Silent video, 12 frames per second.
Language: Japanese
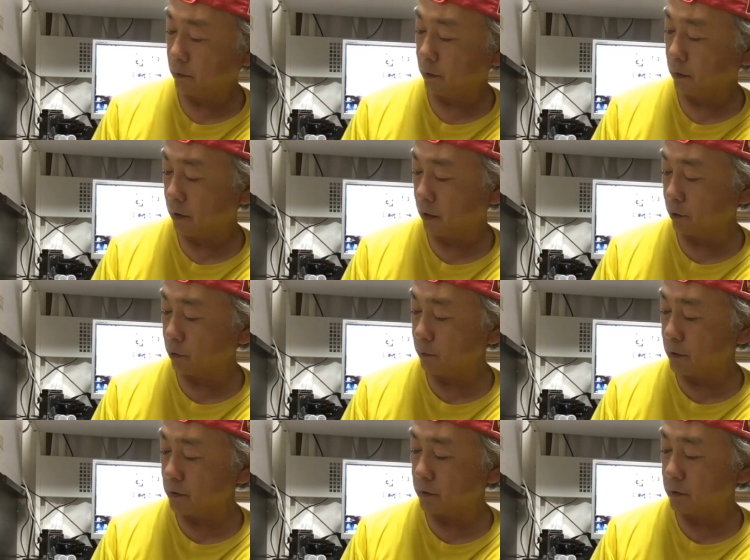これ、
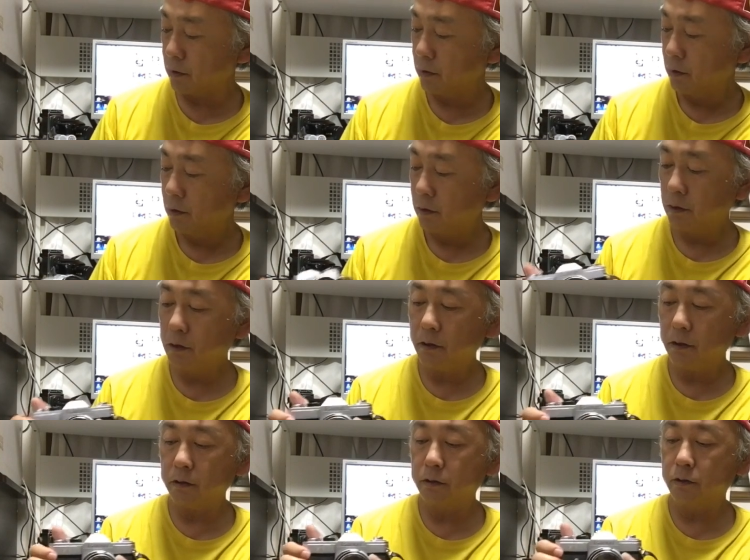アトムレンズですね、
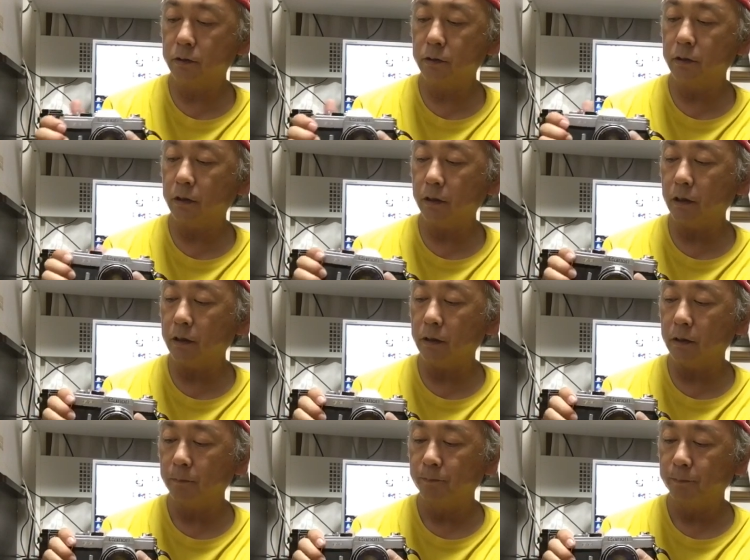がついた、
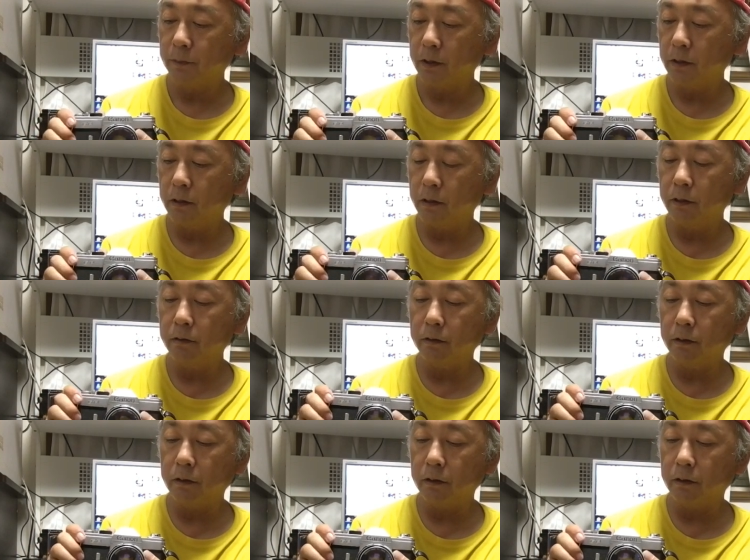えー、
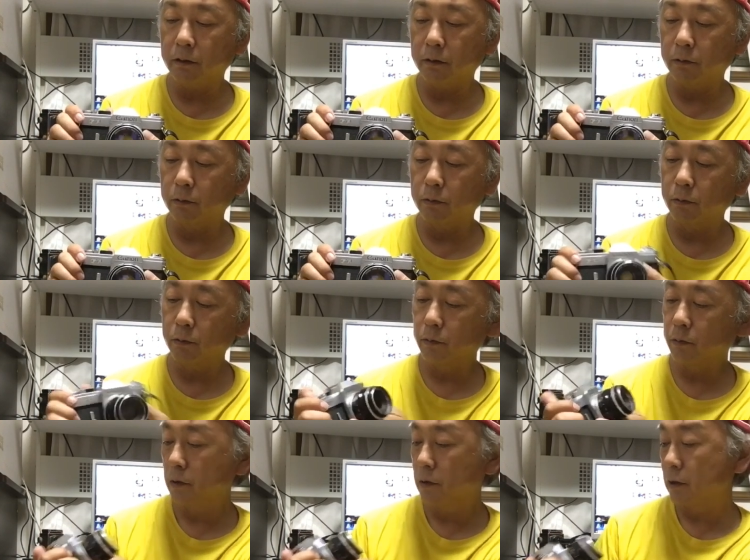えー、っと、
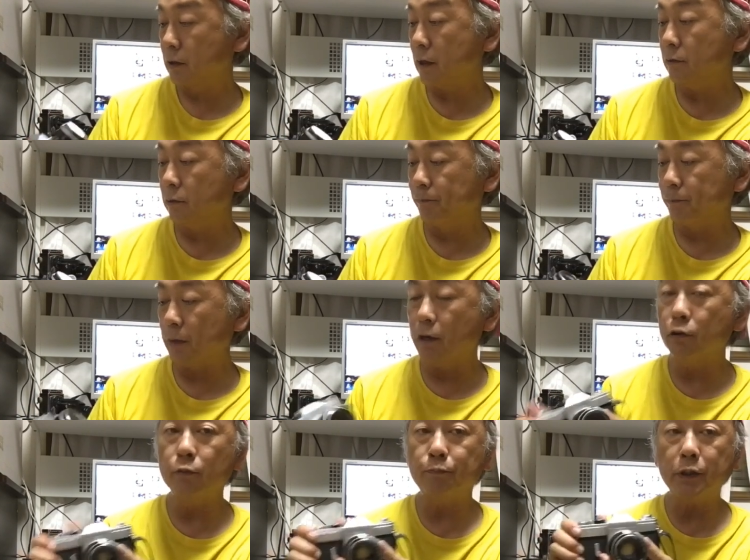キャノン
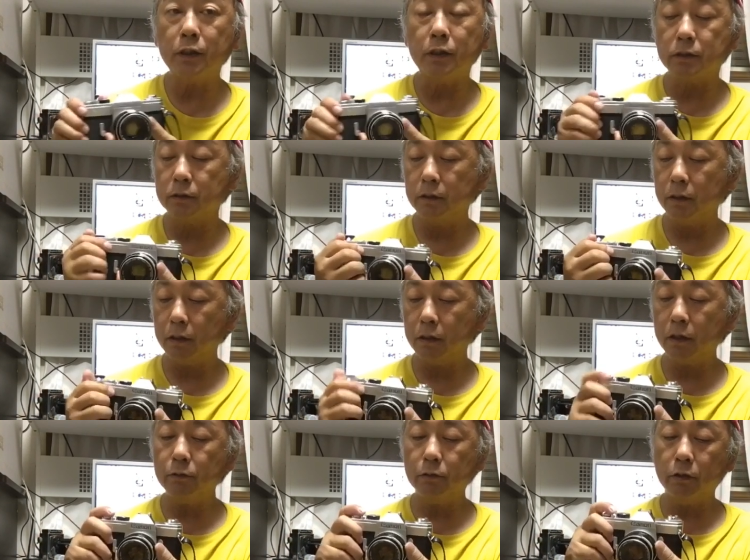FP です。で、
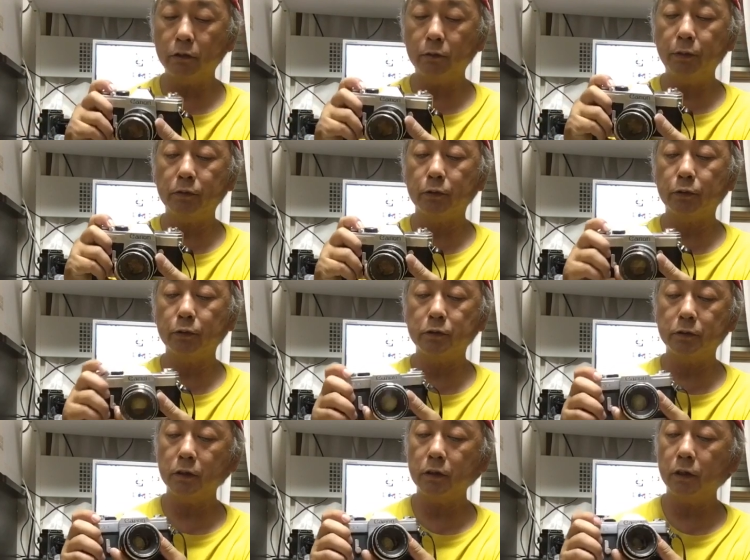キャノン FP は露
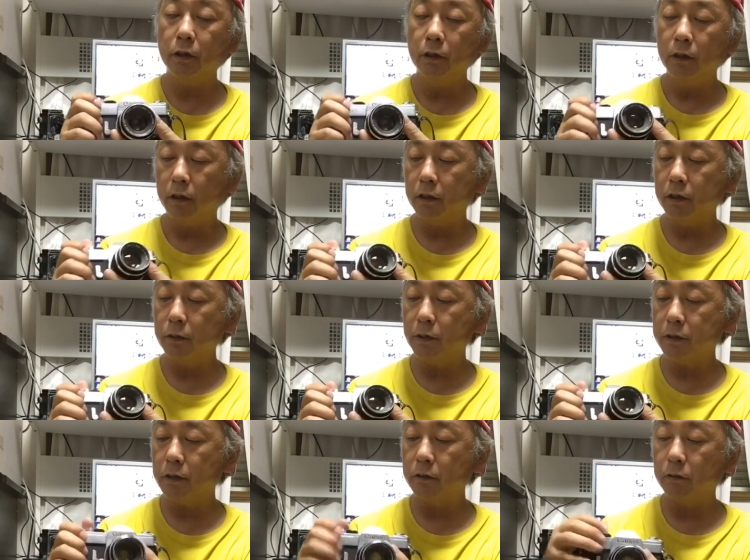出系があり
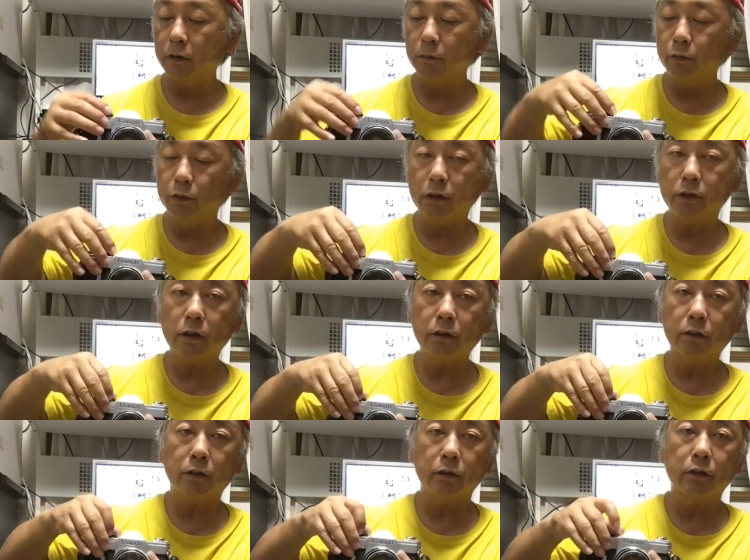ませんので、もうね、
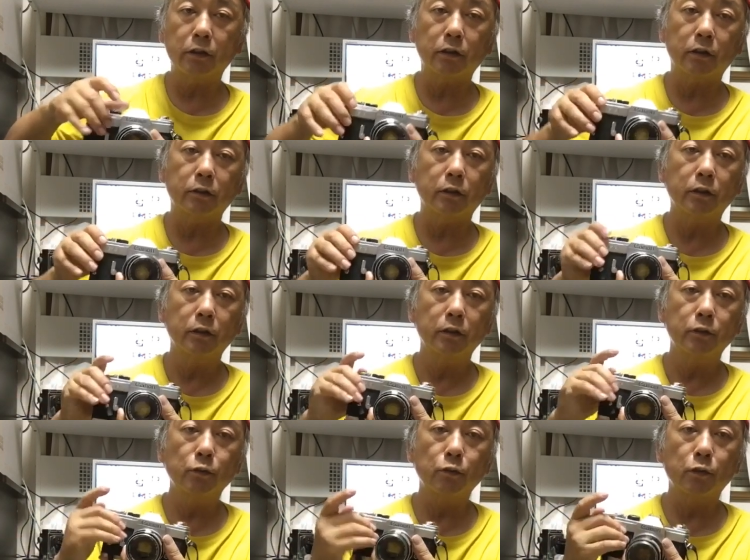シャッターが切れたらね、
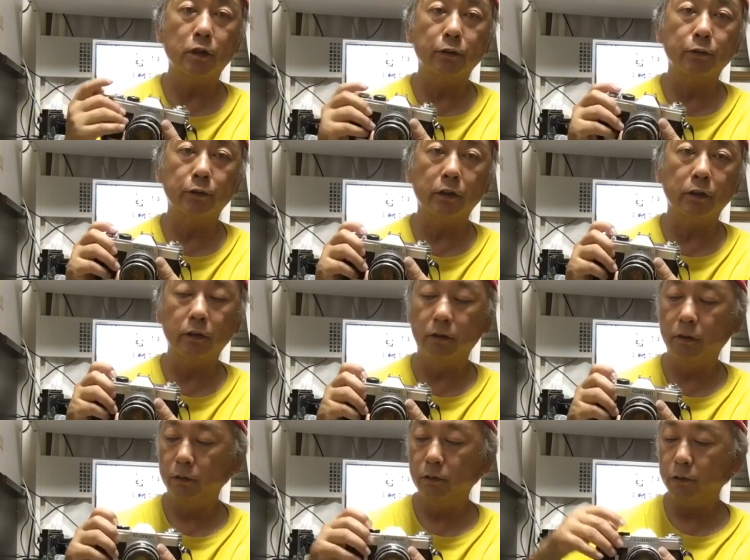即稼働品
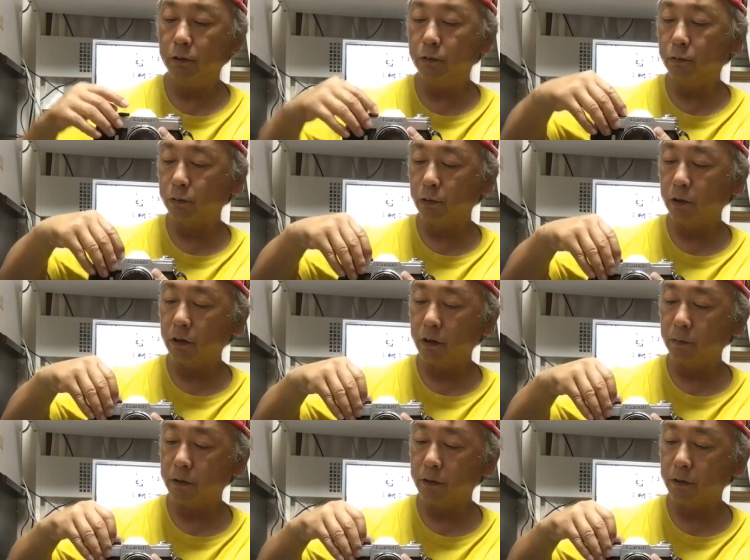ということになり